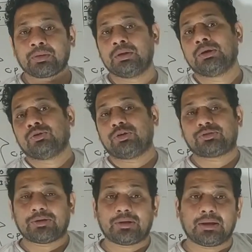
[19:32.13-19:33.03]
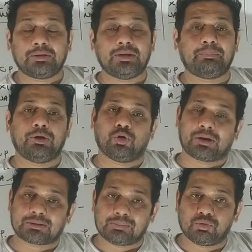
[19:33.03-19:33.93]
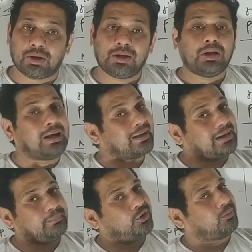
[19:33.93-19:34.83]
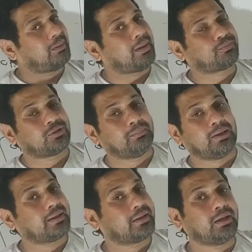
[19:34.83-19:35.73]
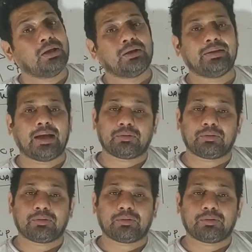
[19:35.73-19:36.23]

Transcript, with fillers: तो इस तरह से ये वीडियो खत्म हुआ अगला वीडियो में हम आपसे मिलेंगे नया